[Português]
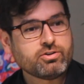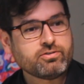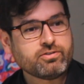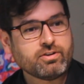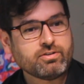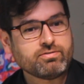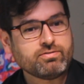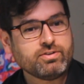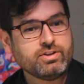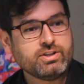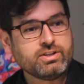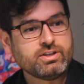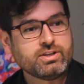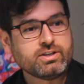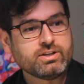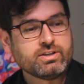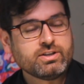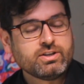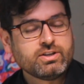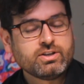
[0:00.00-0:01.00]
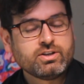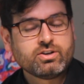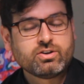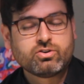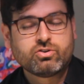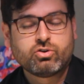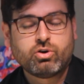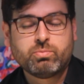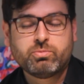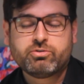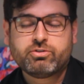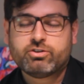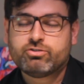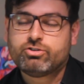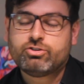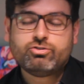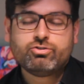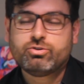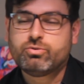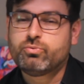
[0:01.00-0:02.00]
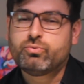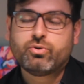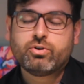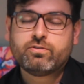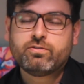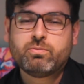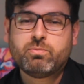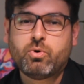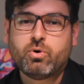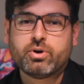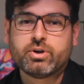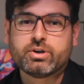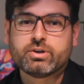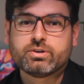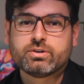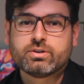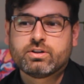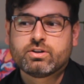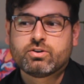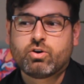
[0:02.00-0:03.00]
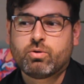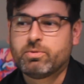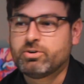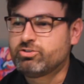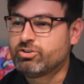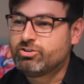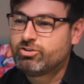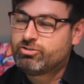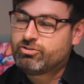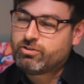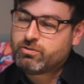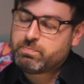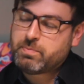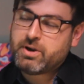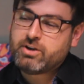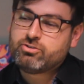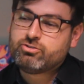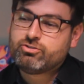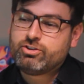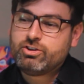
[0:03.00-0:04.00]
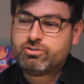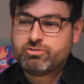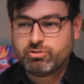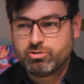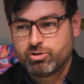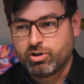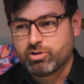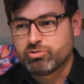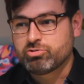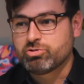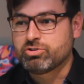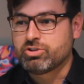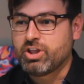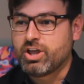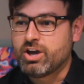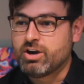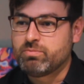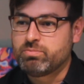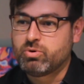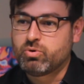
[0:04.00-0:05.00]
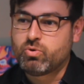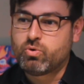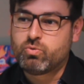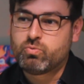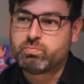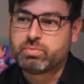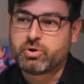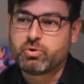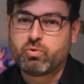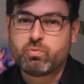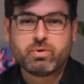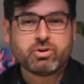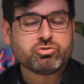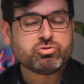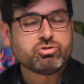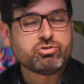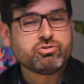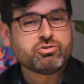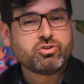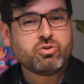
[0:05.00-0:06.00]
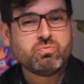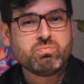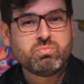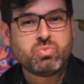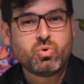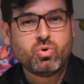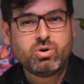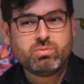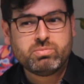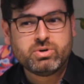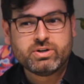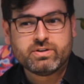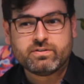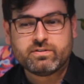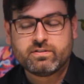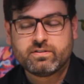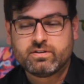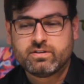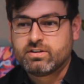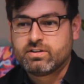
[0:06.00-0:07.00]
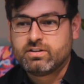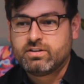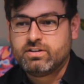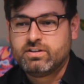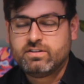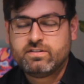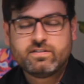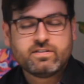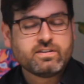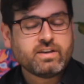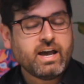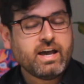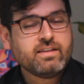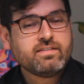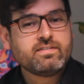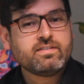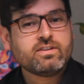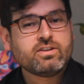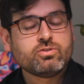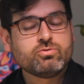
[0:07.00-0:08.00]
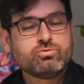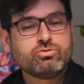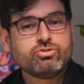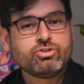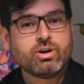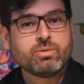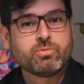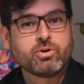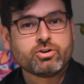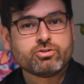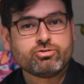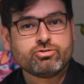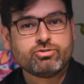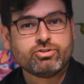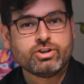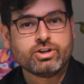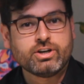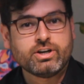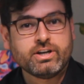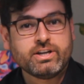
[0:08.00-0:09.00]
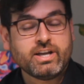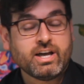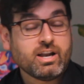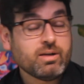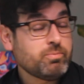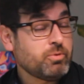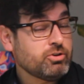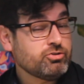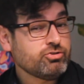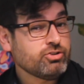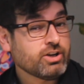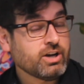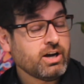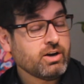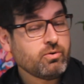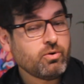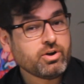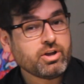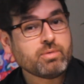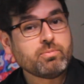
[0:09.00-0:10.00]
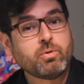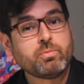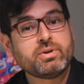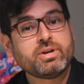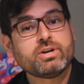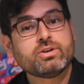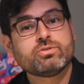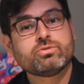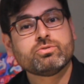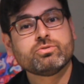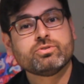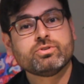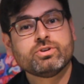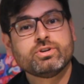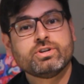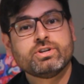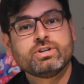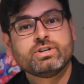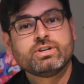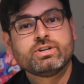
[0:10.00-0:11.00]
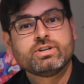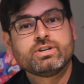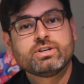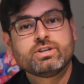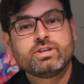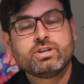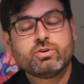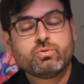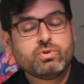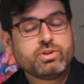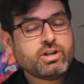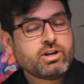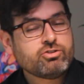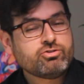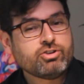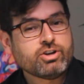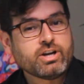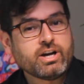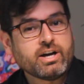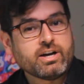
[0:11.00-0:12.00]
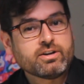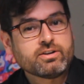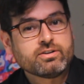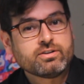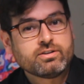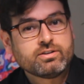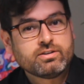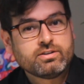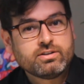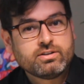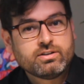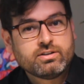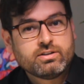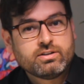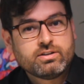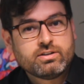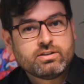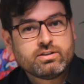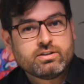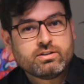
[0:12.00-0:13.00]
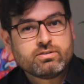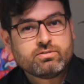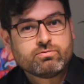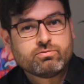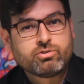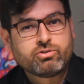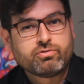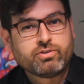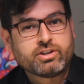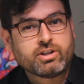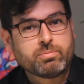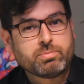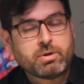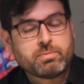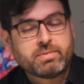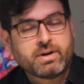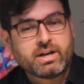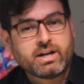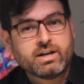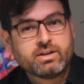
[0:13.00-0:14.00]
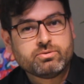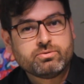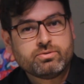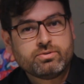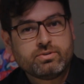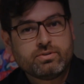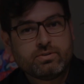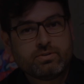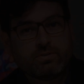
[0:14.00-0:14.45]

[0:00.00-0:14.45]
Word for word: nossa vida como se a gente não fosse morrer, como a gente desperdiça o nosso tempo com preocupações tão bobas e esquece que um dia a morte chega e ela pode chegar a qualquer momento. E quando ela chegar, você vai estar preparado?